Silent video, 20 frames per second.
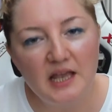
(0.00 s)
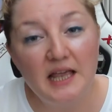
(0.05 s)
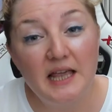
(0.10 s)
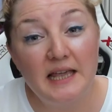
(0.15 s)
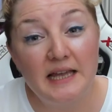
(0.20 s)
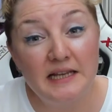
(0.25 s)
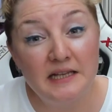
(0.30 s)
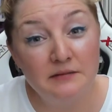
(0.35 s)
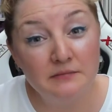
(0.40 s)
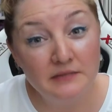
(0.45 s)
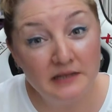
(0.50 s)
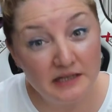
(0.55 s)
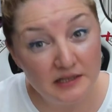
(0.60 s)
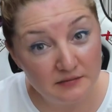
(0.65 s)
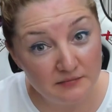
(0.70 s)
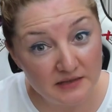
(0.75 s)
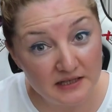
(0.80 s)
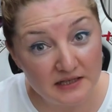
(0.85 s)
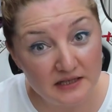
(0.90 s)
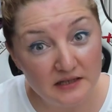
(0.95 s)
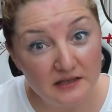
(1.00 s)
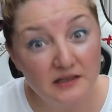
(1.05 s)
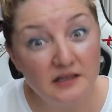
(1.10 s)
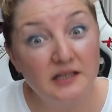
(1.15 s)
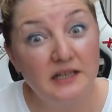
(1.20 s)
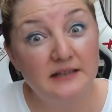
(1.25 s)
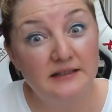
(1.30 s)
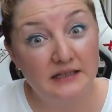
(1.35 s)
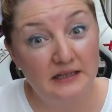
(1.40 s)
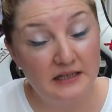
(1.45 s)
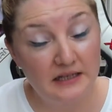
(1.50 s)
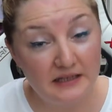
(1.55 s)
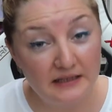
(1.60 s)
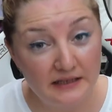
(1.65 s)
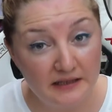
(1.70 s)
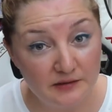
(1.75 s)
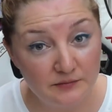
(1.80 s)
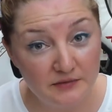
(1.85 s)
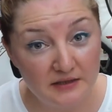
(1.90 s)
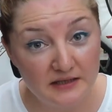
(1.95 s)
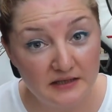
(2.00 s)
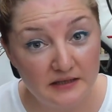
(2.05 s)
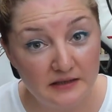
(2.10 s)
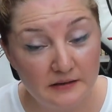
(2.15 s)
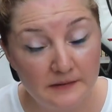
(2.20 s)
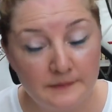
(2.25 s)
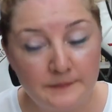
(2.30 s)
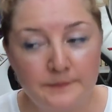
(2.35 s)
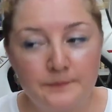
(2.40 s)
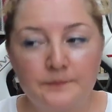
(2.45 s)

eğilimlerimizi, yeteneklerimizi,